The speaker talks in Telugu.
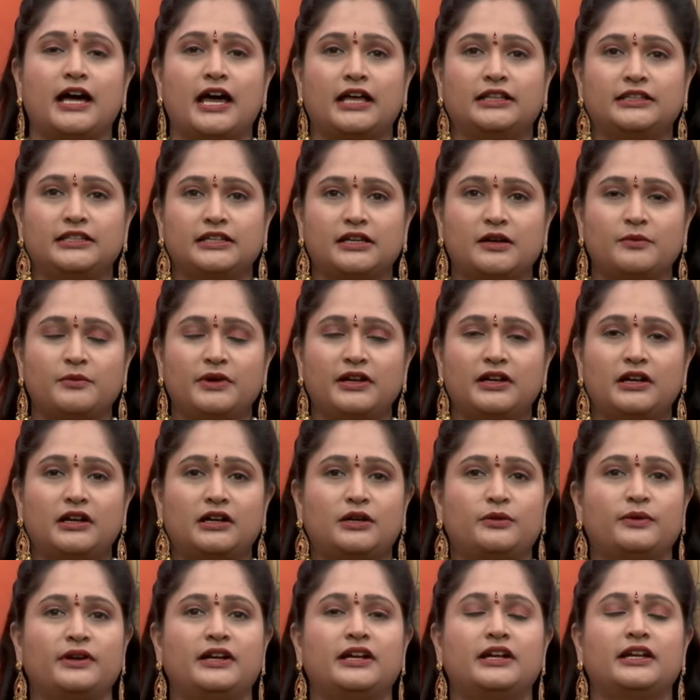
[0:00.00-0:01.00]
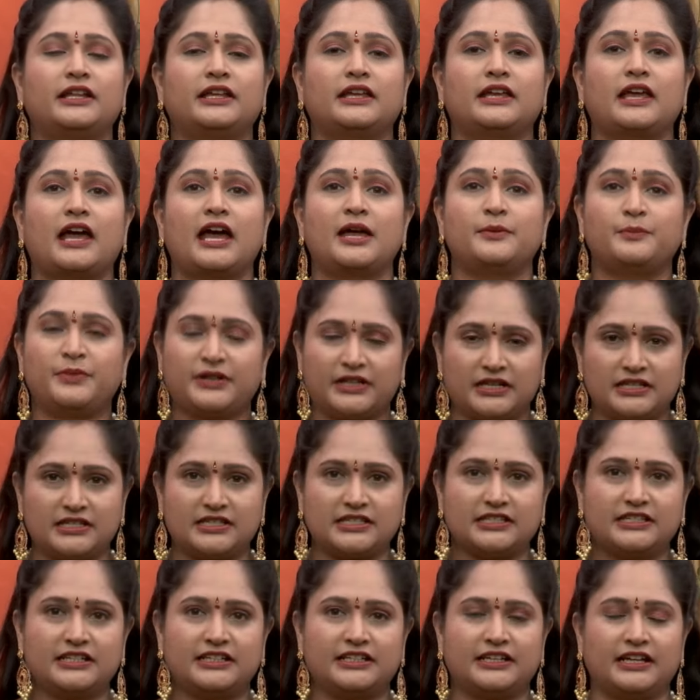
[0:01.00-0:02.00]
అధికమైనటువంటి హైపర్
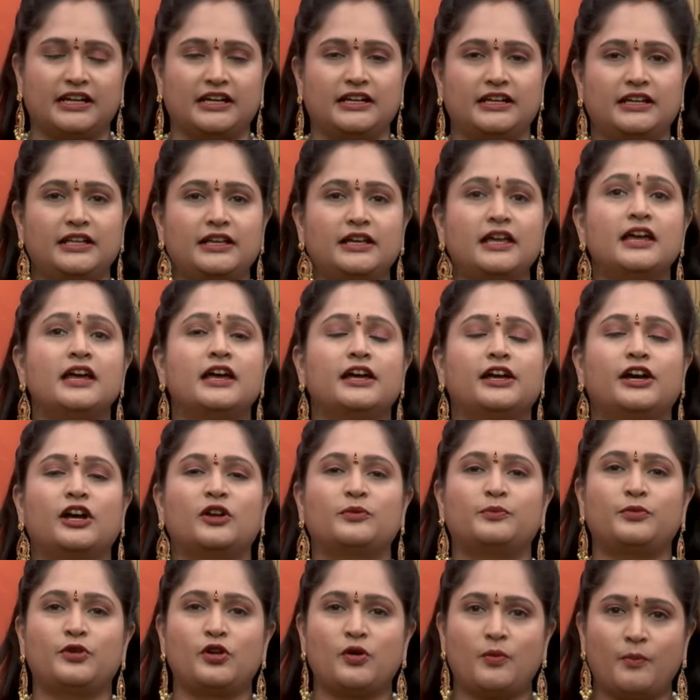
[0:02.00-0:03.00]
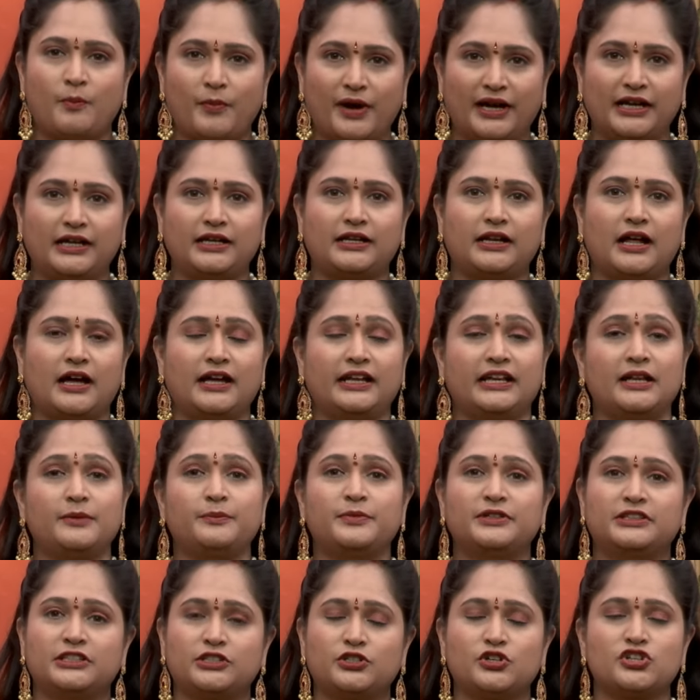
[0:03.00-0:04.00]
అసిడిటీ అంటే కడుపులో మంట ఇలా
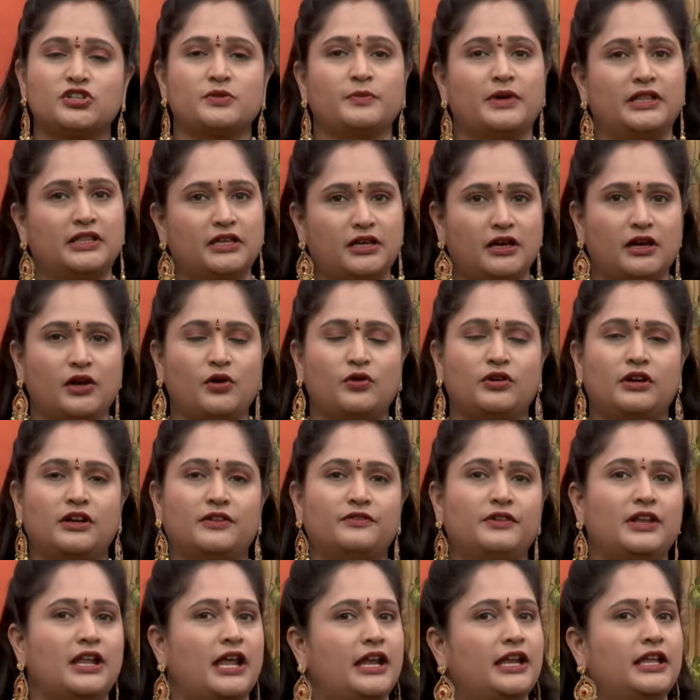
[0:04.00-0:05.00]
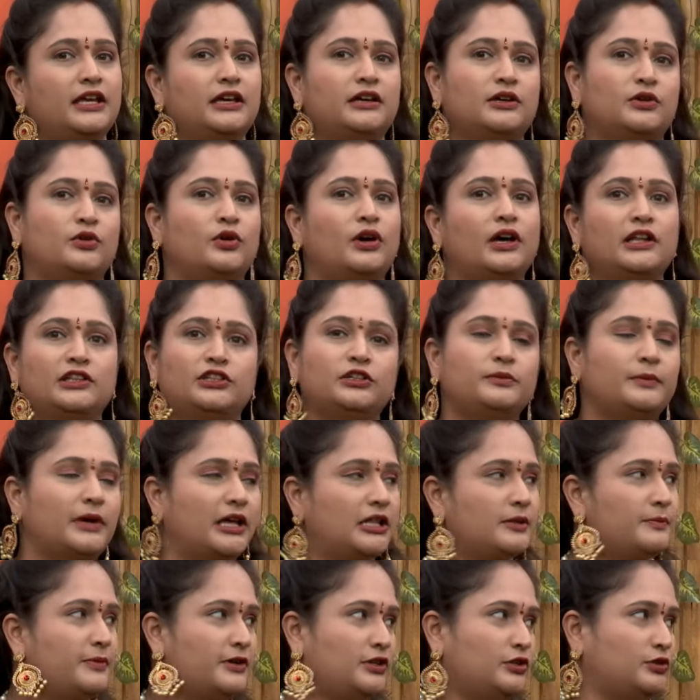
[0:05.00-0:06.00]
పిత్తదోషం అధికంగా ఉండడం వల్ల అనేక రోగాలతో
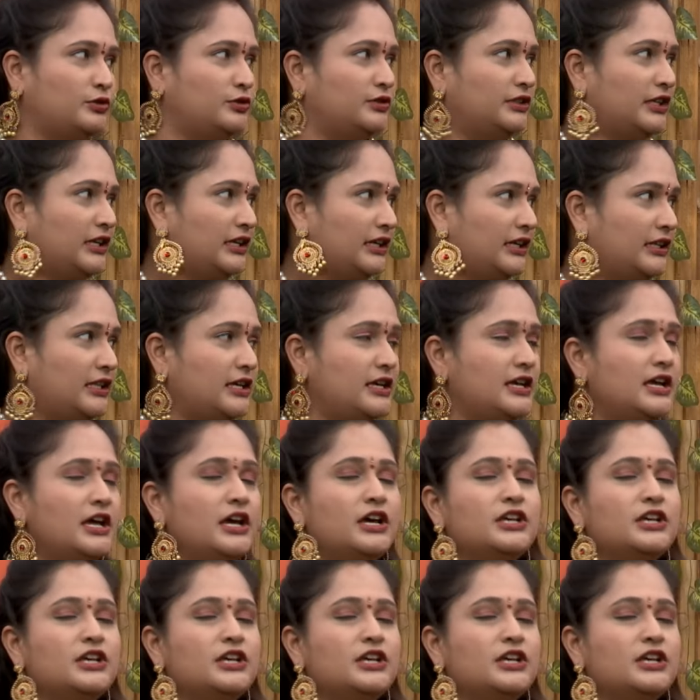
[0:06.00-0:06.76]
బాధపడుతూ ఉంటారు కదా